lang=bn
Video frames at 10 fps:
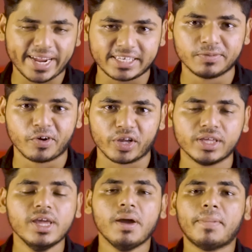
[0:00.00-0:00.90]
অ্যাক্টিভ
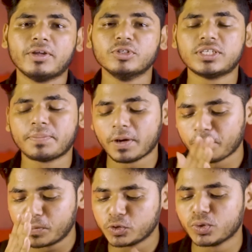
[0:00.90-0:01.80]
হয় মানে হচ্ছে
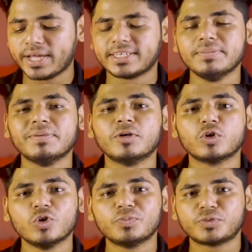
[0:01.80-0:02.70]
আপনার প্রচুর অ্যাক্টিভ এবং